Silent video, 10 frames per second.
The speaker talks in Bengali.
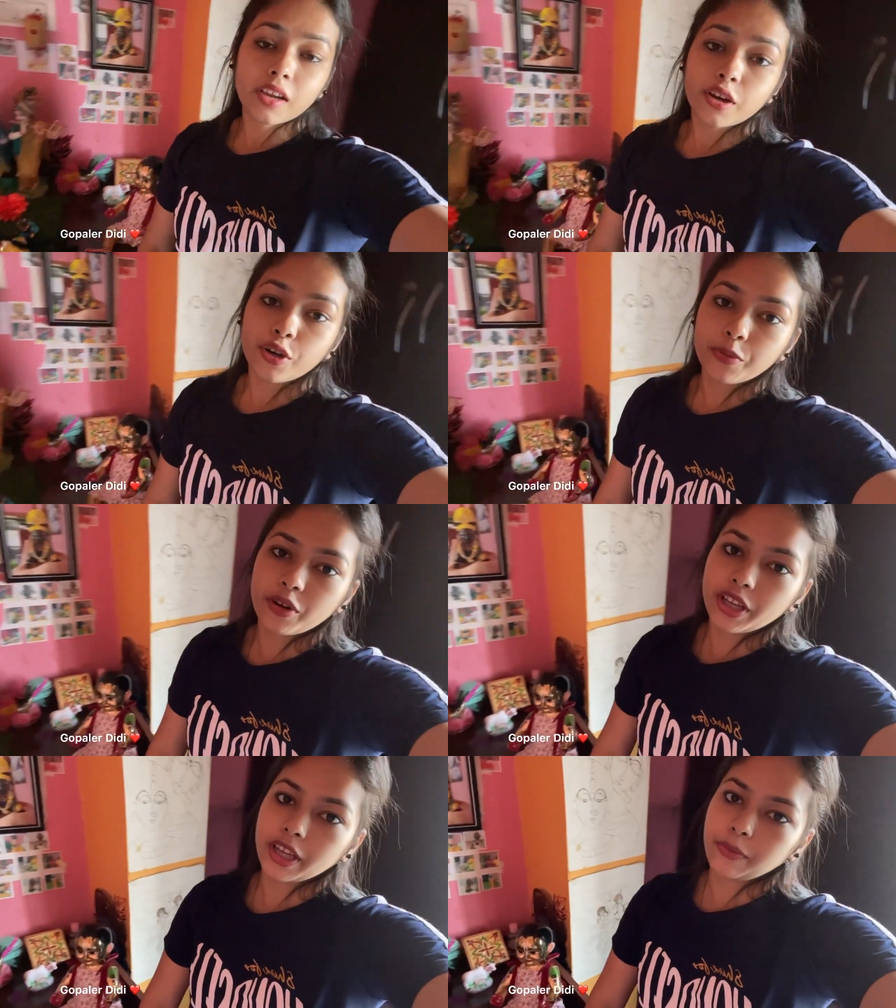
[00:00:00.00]
গুড
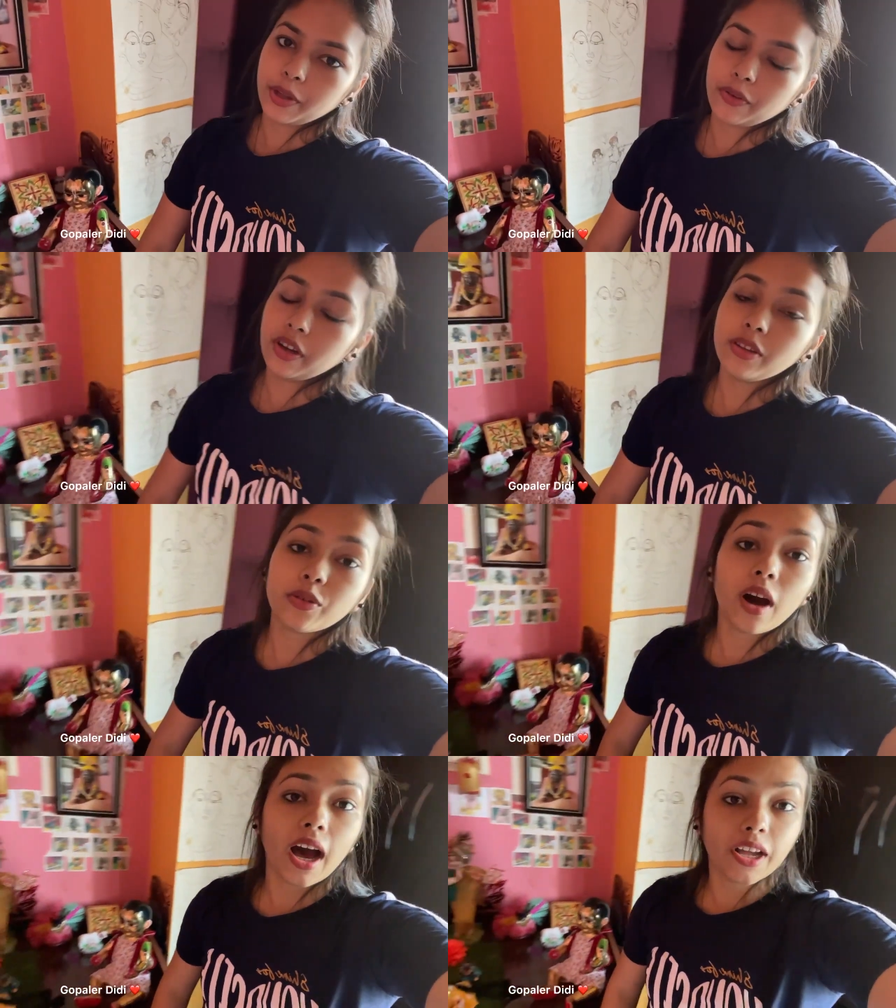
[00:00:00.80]
মর্নিং এভরিওয়ান তো
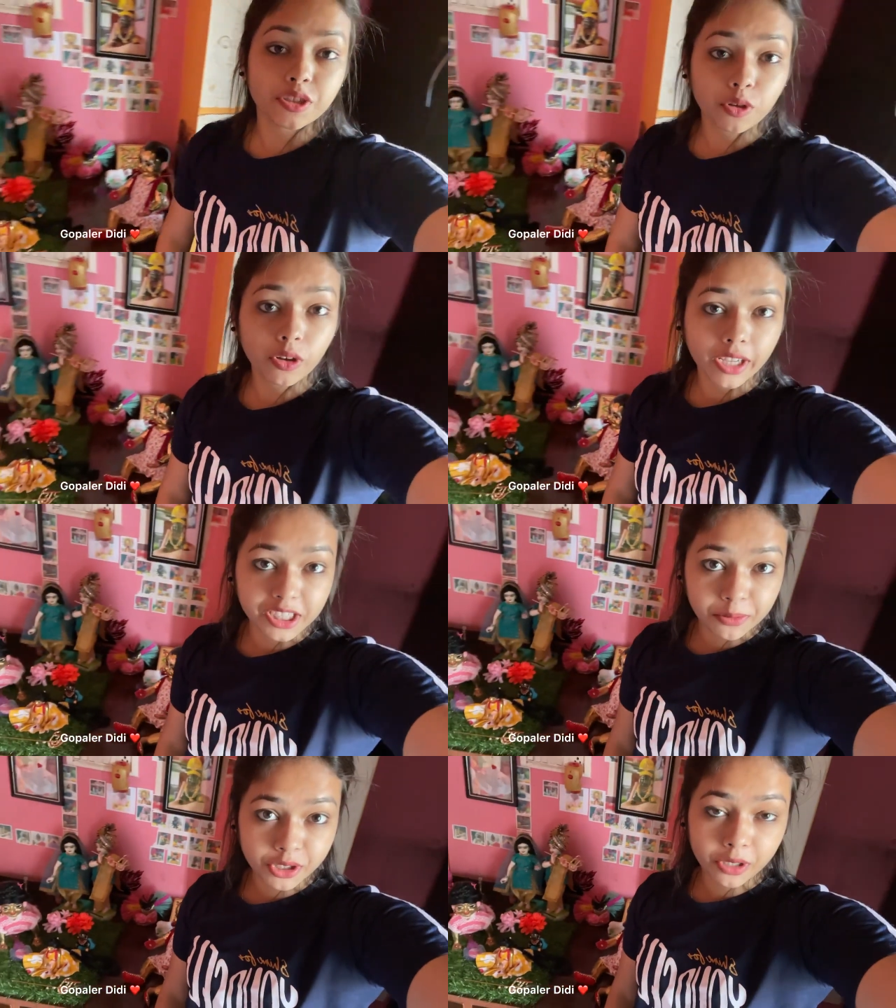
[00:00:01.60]
আজ হলো
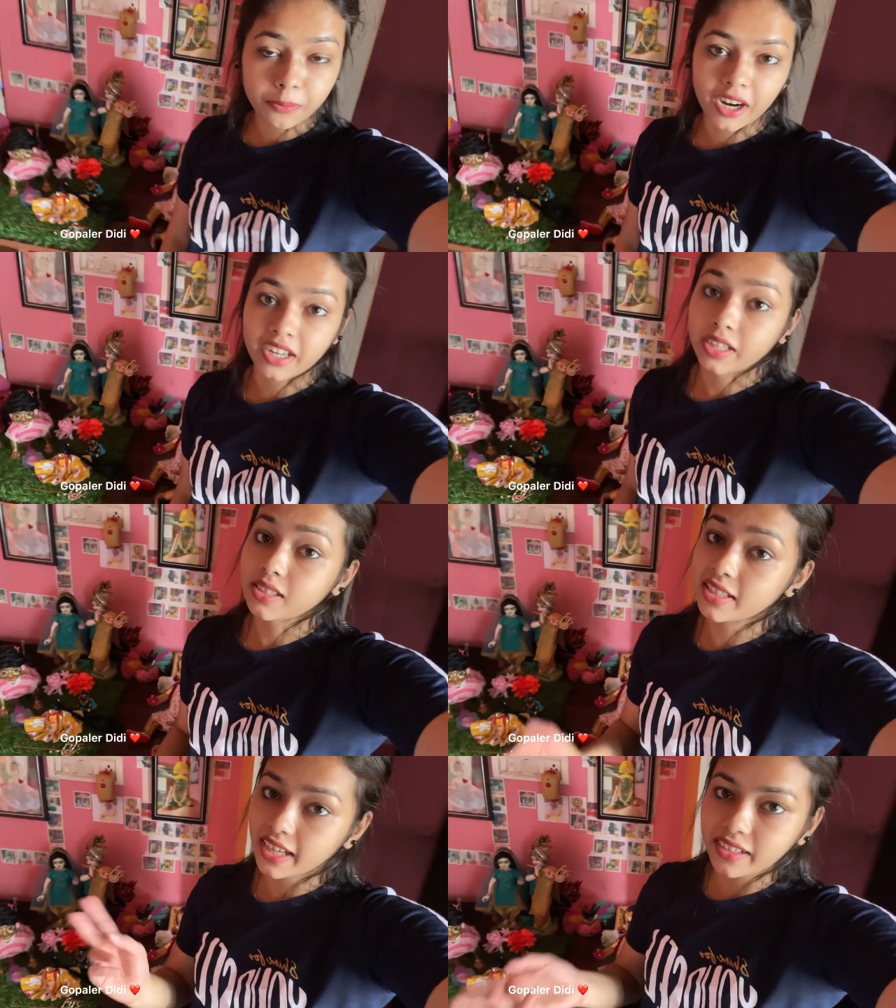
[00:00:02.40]
এক্সিবিশন পার্টির
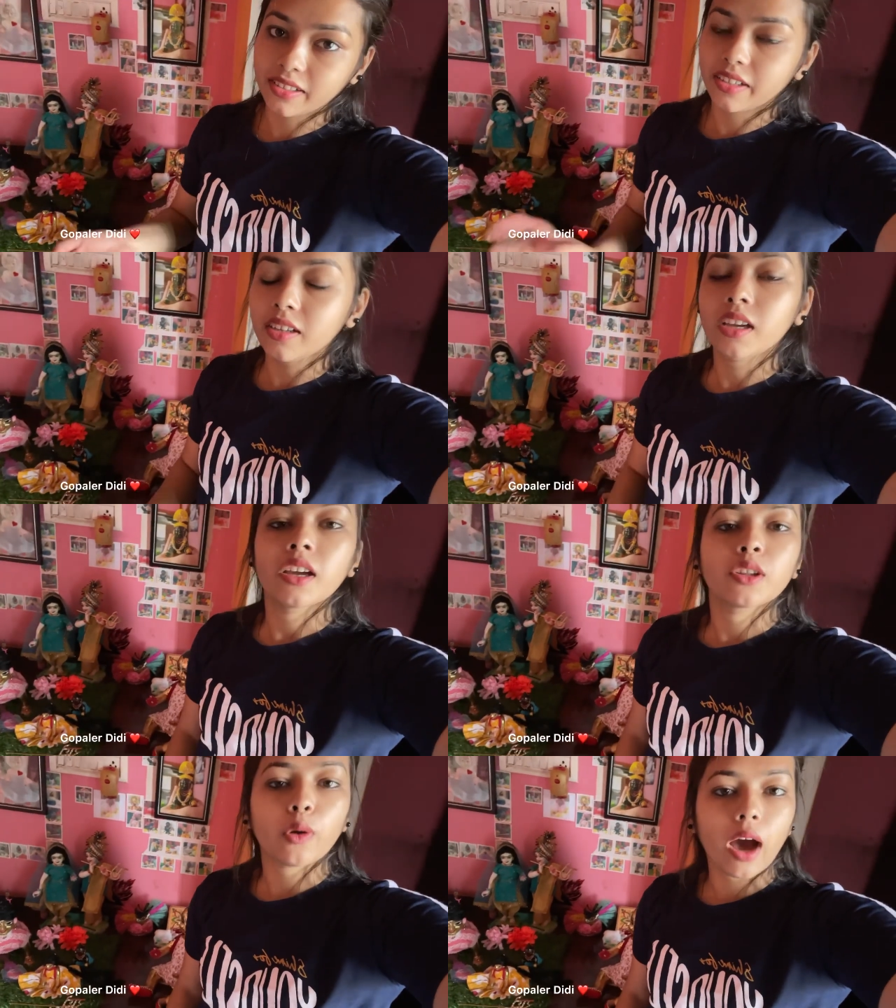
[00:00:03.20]
সেকেন্ড দিন
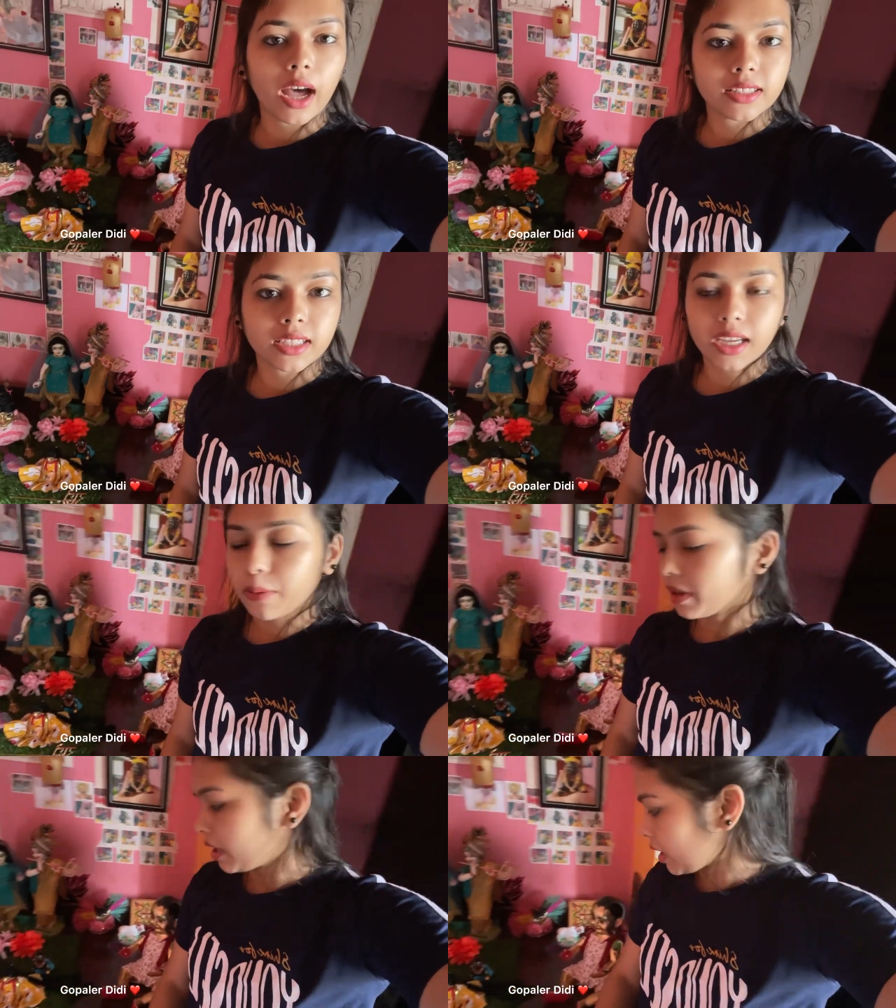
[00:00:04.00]
তো আজকে
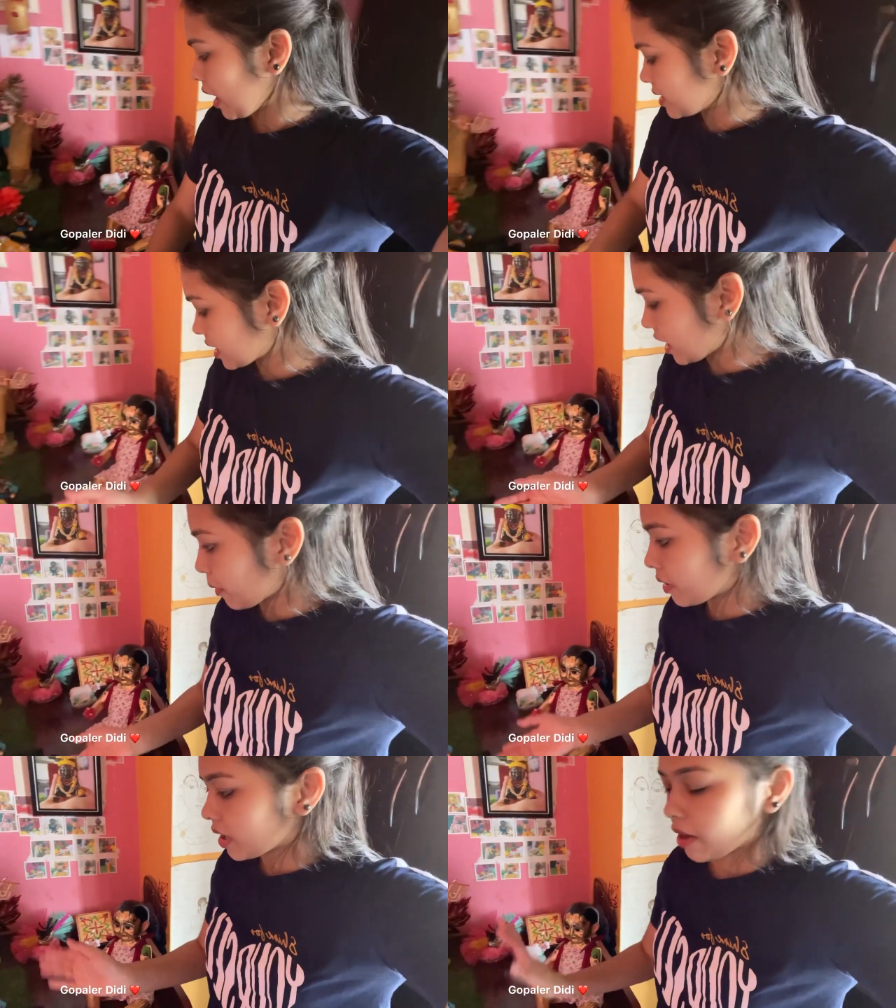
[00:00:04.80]
আমি আজকে
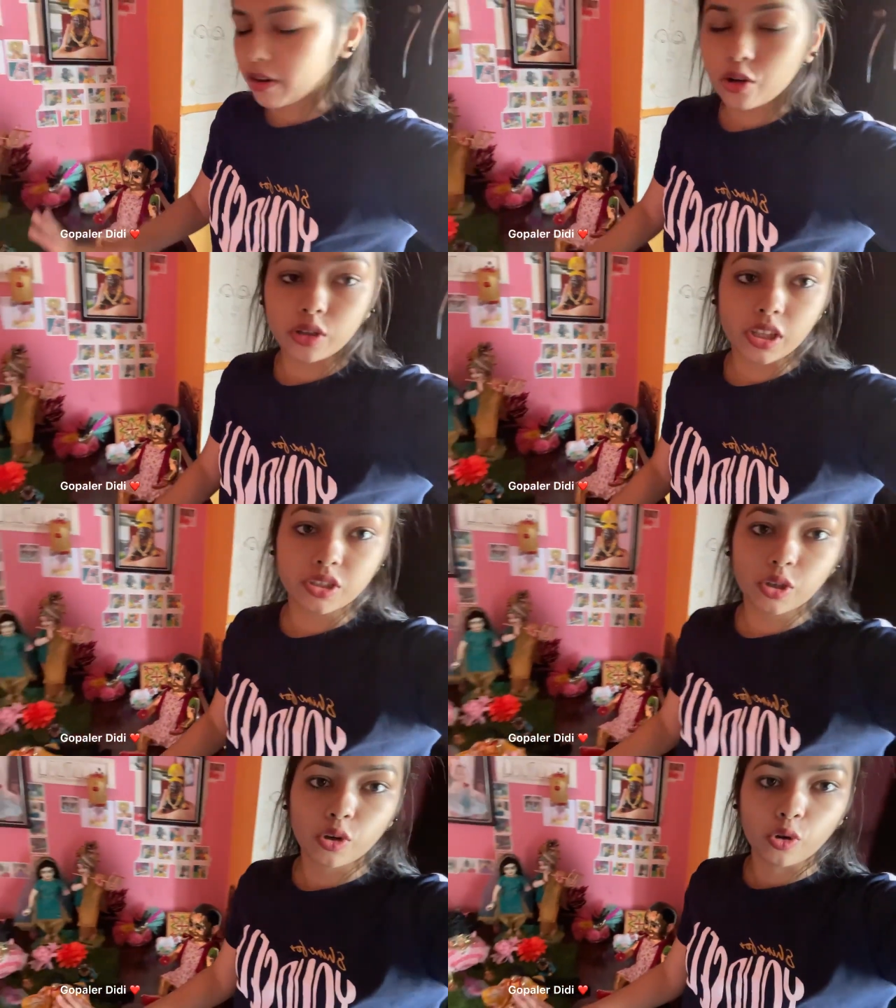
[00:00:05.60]
আমার নেওয়ার কথা
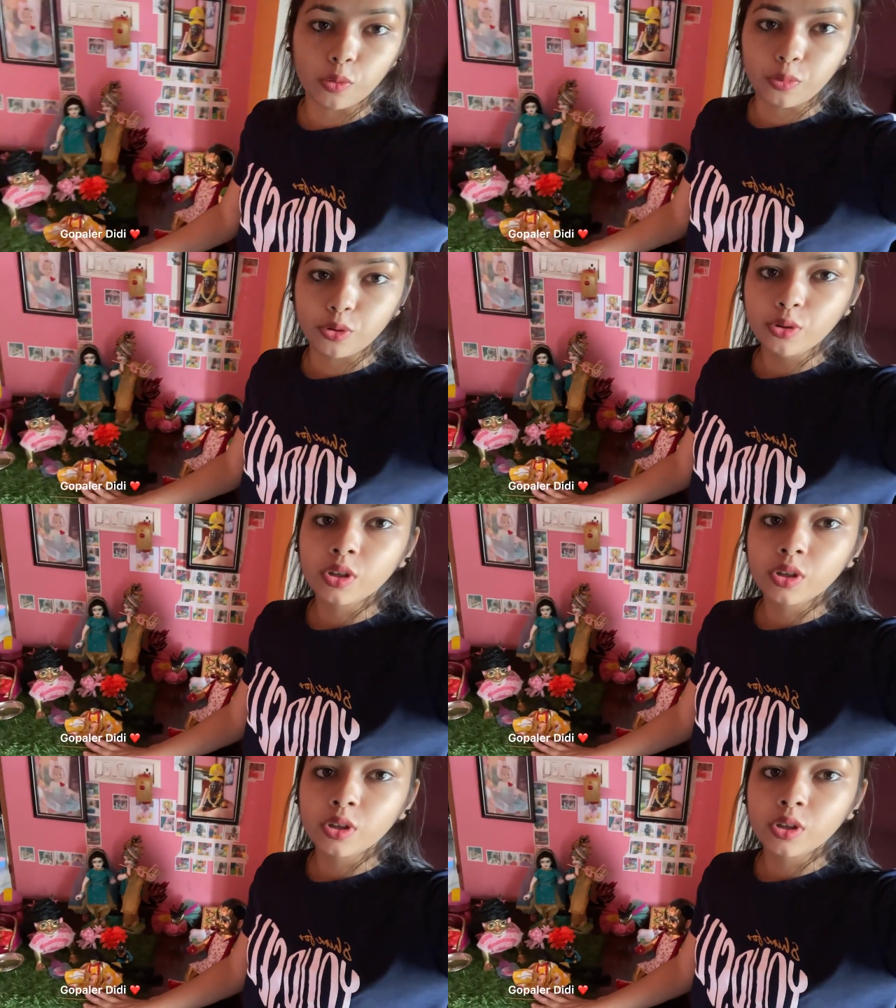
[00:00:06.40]
ছিল গোপুর